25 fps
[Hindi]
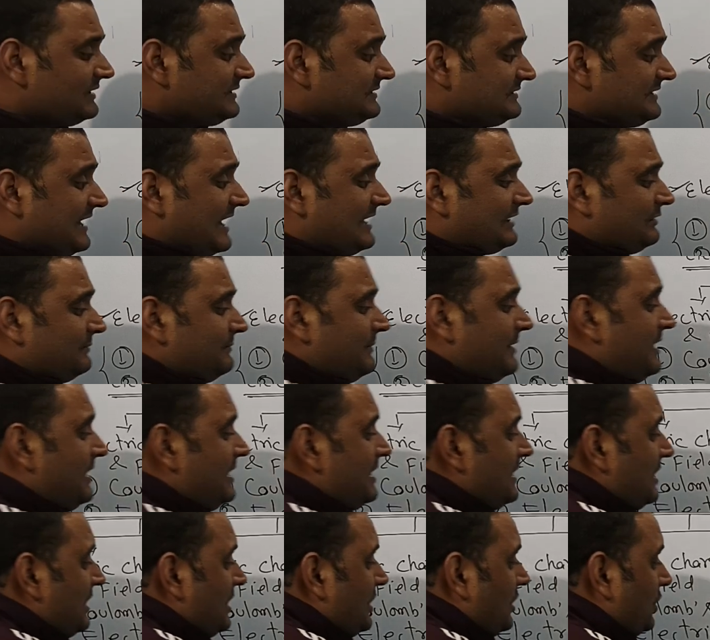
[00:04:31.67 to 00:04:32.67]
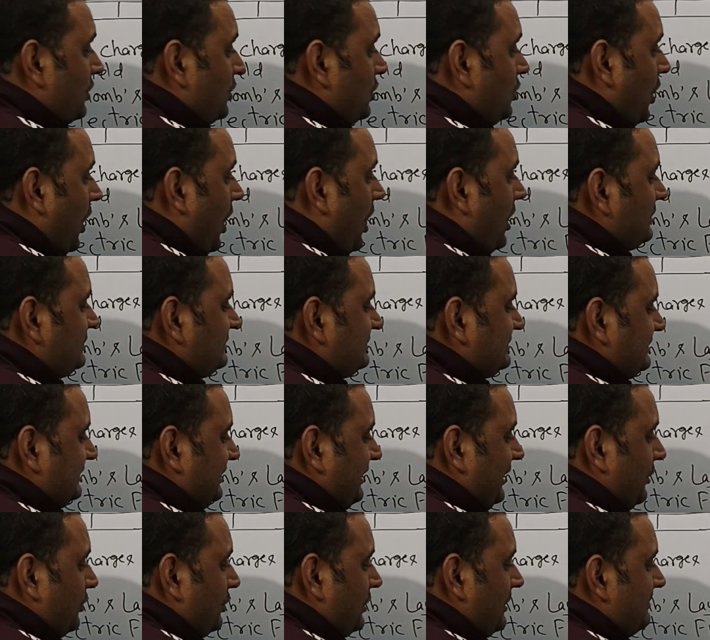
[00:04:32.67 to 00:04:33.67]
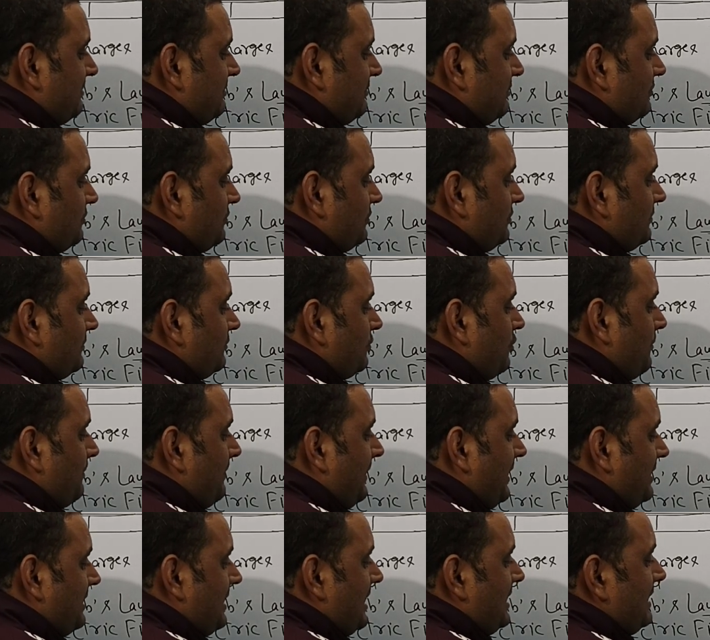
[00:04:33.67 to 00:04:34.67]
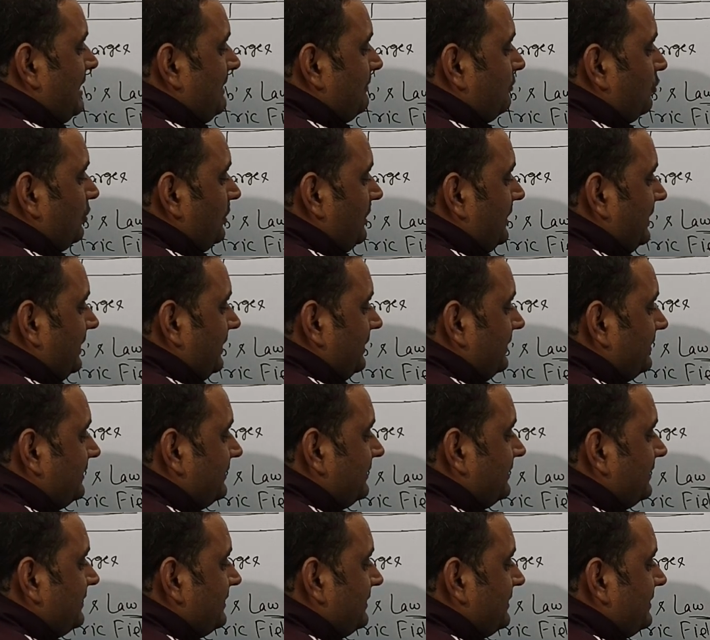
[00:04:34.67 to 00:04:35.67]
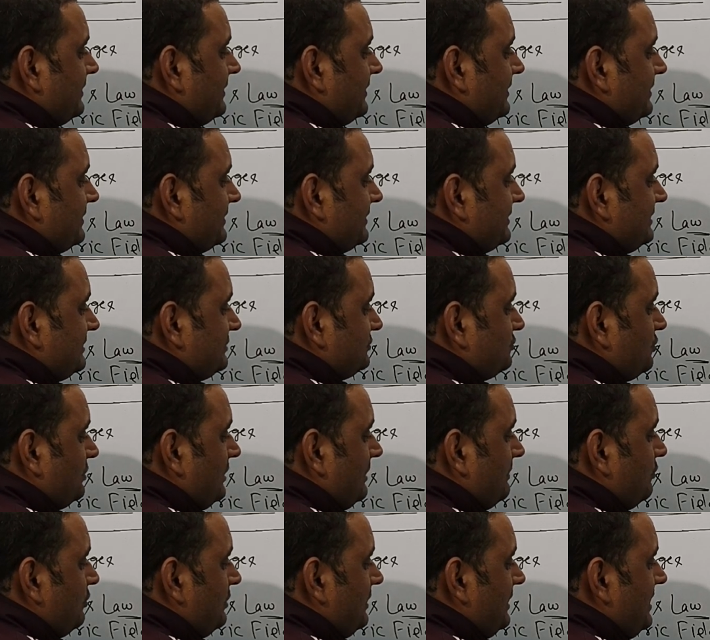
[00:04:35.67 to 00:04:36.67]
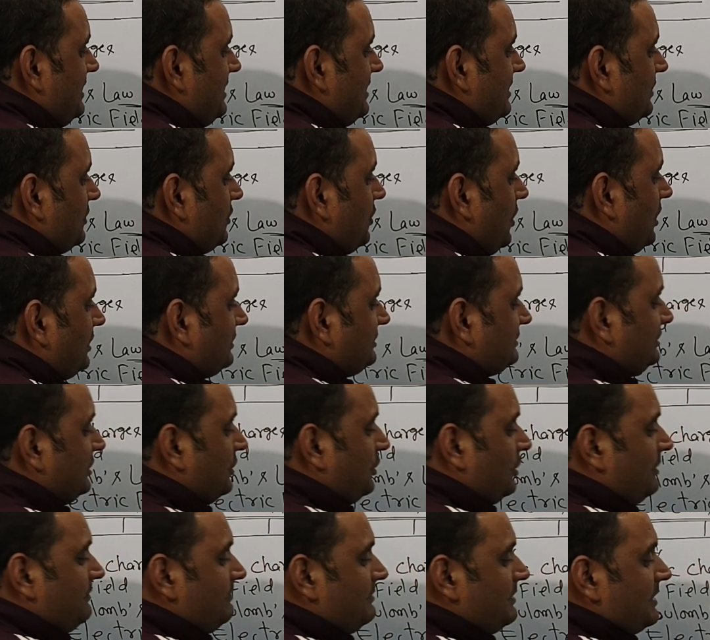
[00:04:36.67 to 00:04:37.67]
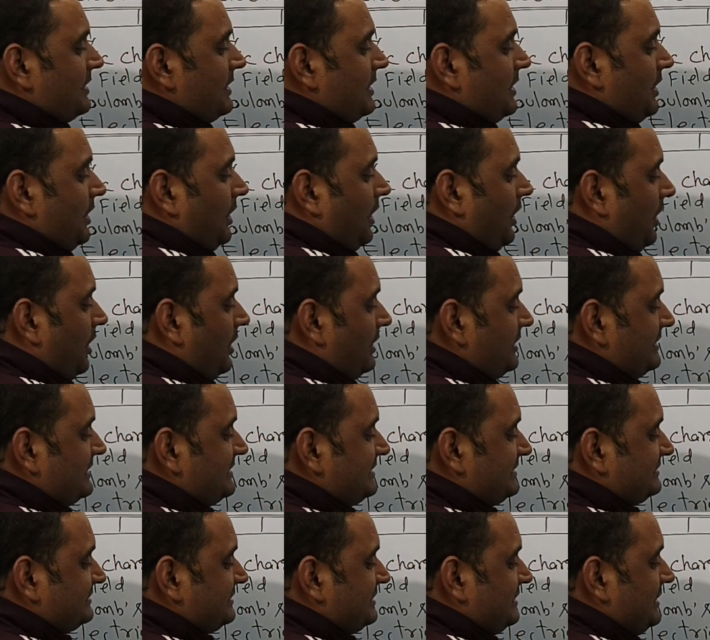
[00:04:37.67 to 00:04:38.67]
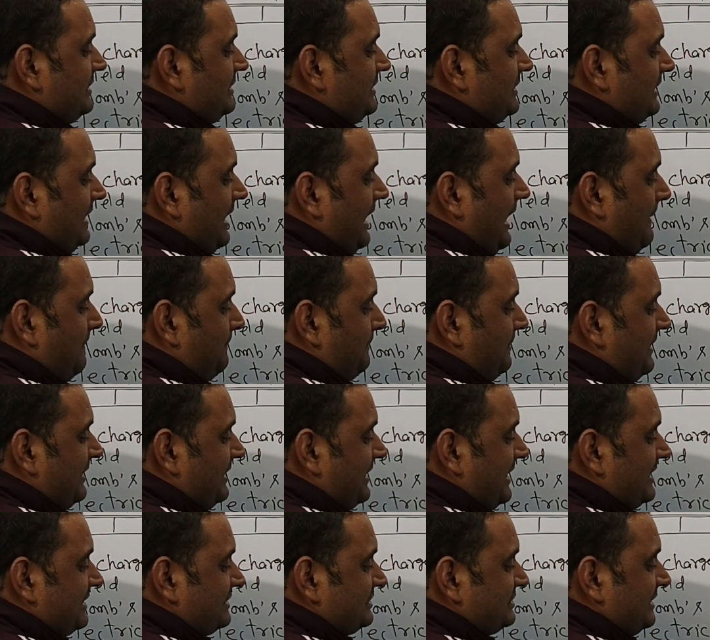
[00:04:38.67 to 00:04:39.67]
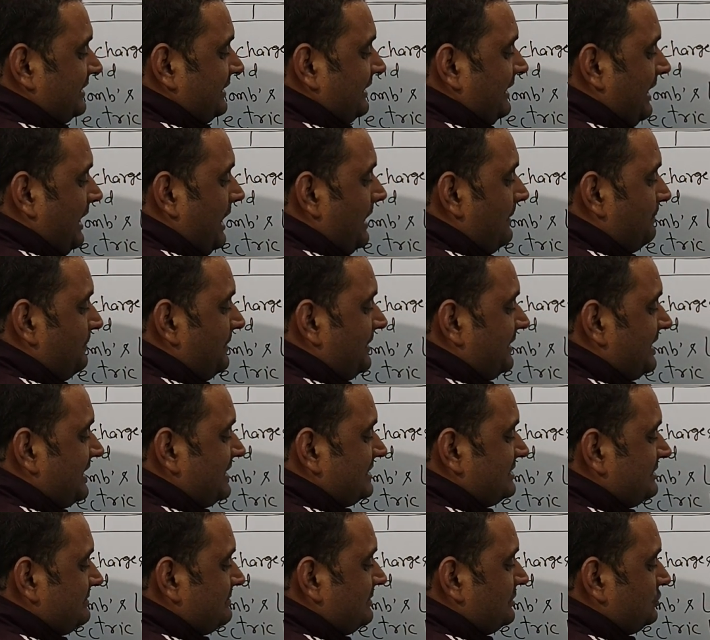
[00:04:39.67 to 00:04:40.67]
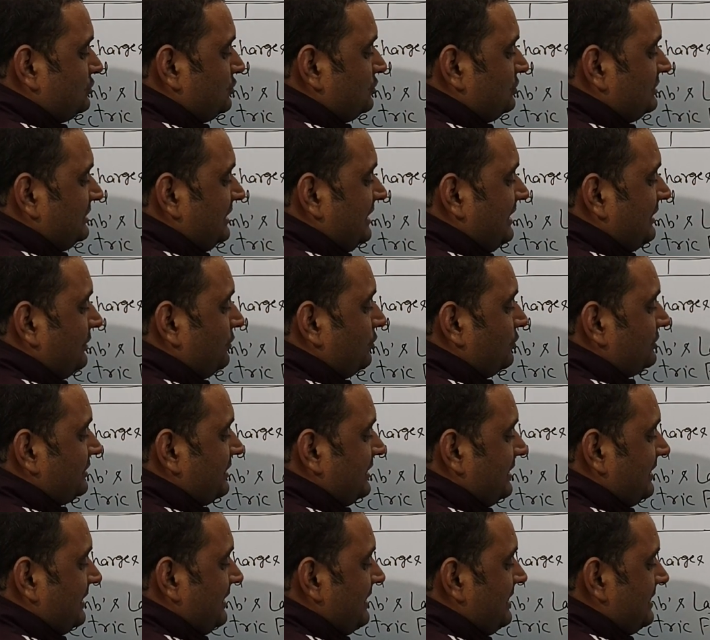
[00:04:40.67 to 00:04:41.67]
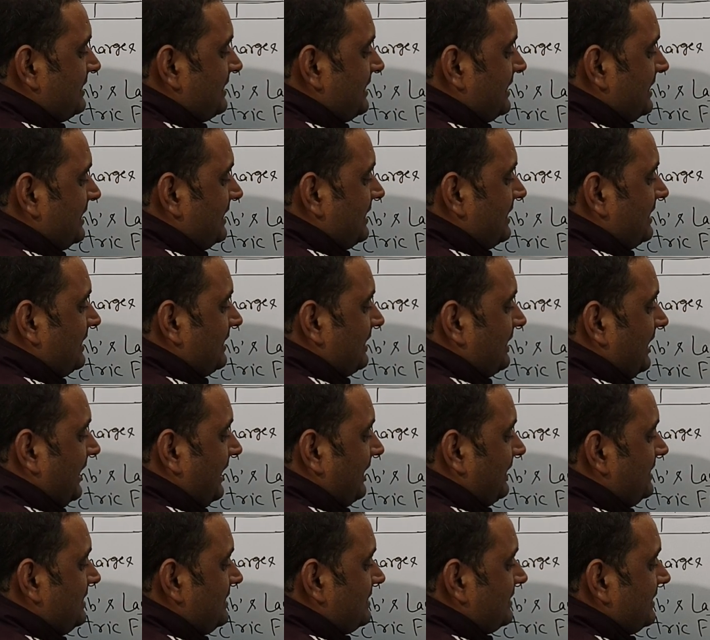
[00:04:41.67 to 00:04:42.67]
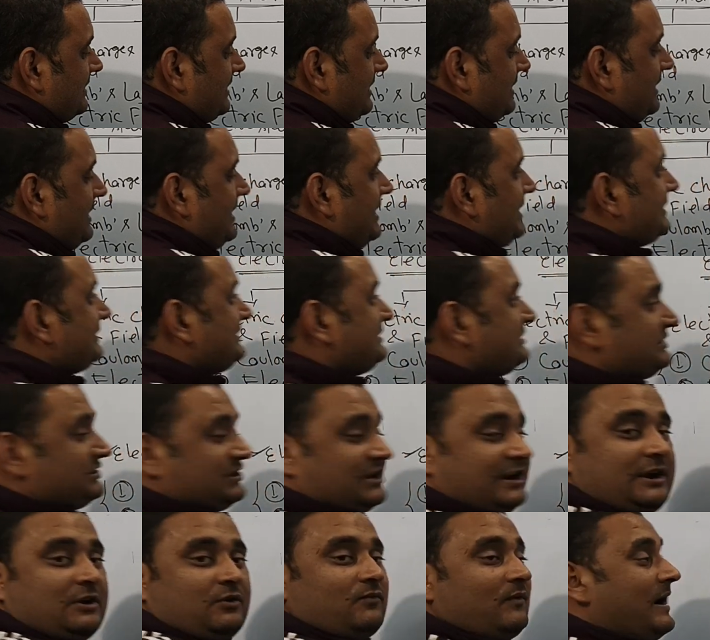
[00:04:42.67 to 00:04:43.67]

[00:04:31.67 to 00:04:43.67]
साथ में गॉस थ्योरम को पढ़ना ना भूले किसको ना भूले गॉस थ्योरम और इसकी एप्लीकेशन एप्लीकेशन बच्चों तीन होते हैं है ना एक स्ट्रेट